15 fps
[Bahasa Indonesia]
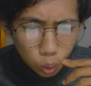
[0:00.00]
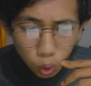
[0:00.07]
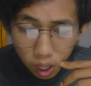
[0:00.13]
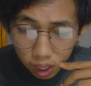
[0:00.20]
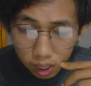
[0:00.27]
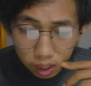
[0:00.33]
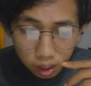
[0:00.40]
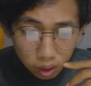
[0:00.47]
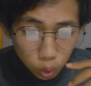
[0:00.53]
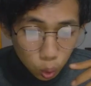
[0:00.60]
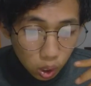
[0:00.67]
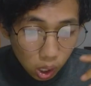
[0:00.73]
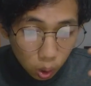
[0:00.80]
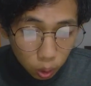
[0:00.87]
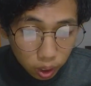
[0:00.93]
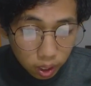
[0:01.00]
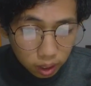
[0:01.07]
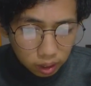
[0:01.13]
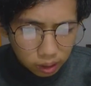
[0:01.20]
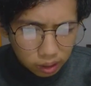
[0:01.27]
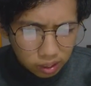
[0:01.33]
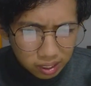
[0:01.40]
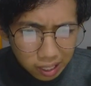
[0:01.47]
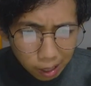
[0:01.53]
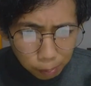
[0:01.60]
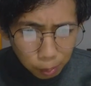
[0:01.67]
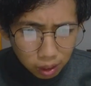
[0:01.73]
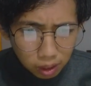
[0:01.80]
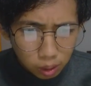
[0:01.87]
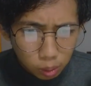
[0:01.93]
gue ngedenger suara orang gitu
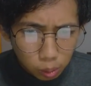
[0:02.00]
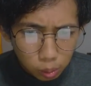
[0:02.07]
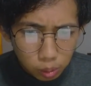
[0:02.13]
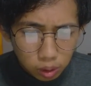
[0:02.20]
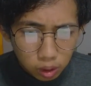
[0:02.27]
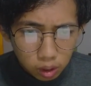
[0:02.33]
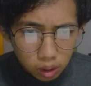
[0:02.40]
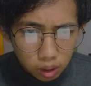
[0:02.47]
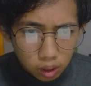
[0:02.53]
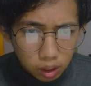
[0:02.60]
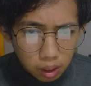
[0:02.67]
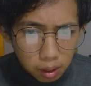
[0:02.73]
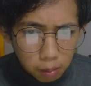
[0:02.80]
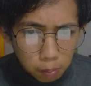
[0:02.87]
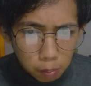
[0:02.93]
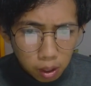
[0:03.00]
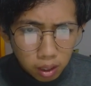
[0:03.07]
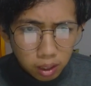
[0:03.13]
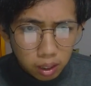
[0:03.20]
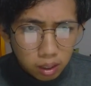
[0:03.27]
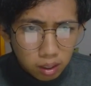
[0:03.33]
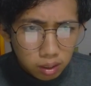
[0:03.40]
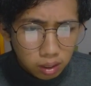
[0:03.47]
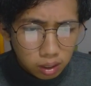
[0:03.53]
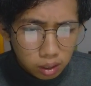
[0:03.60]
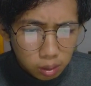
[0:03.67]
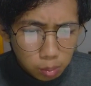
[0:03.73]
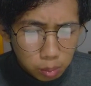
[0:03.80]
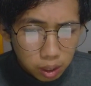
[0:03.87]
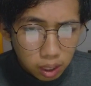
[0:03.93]
siapa itu padahal tadi si
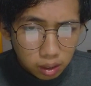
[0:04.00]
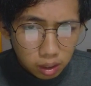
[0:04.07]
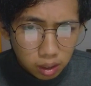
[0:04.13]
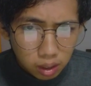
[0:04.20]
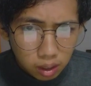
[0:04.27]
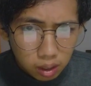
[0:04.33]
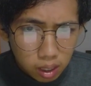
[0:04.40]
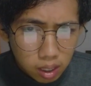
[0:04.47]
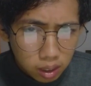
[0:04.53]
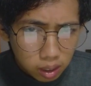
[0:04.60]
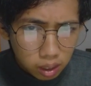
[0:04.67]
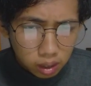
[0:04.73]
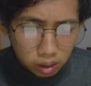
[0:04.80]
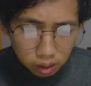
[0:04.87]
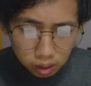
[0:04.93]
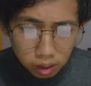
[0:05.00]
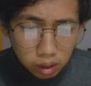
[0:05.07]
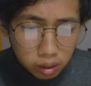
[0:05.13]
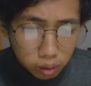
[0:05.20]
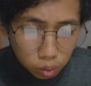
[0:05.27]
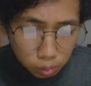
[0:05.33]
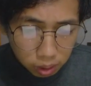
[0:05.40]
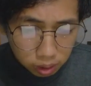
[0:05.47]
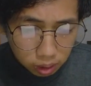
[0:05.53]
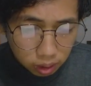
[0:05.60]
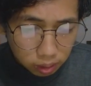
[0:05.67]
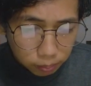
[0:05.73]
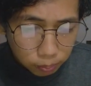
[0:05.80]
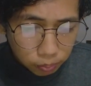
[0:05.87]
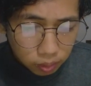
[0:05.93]
Jim bilangnya dia tinggal sendiri di
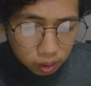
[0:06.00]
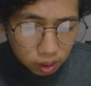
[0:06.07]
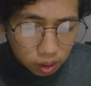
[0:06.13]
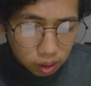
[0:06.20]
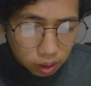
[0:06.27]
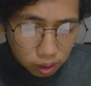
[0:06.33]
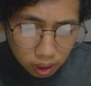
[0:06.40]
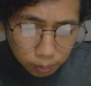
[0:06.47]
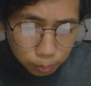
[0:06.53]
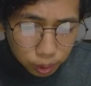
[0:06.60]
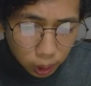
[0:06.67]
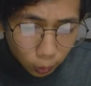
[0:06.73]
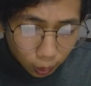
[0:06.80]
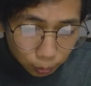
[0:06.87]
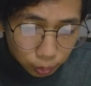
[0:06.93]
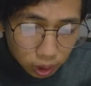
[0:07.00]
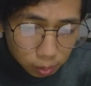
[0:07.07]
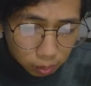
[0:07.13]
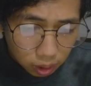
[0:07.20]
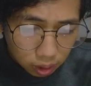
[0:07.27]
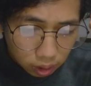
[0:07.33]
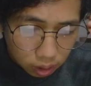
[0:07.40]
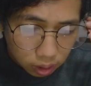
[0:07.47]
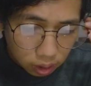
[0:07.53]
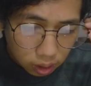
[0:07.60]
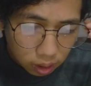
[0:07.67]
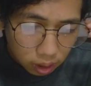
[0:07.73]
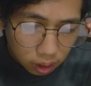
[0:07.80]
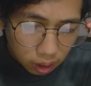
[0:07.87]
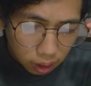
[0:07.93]
rumahnya Jim jawab Jim katanya
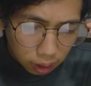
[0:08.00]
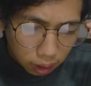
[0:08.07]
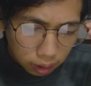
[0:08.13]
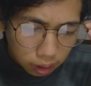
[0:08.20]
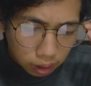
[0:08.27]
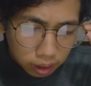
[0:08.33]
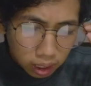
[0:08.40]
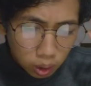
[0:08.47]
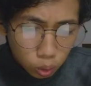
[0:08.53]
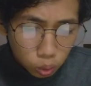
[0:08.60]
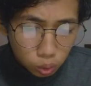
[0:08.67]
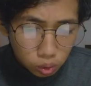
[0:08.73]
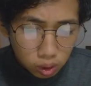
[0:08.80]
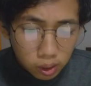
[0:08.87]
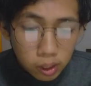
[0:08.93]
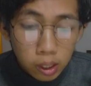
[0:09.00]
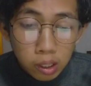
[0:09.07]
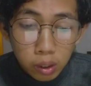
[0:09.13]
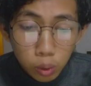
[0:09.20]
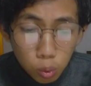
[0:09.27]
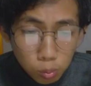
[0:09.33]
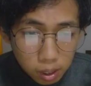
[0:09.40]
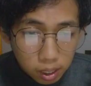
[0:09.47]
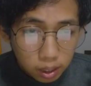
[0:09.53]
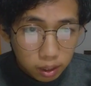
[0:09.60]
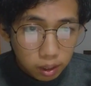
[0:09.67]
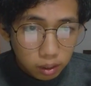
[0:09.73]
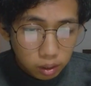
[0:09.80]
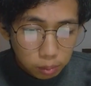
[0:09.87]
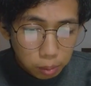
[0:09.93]
katanya lu sendiri di rumah
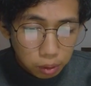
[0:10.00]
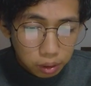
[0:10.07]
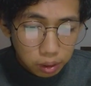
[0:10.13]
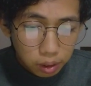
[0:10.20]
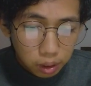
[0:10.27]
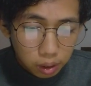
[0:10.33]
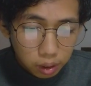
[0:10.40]
kata si Bon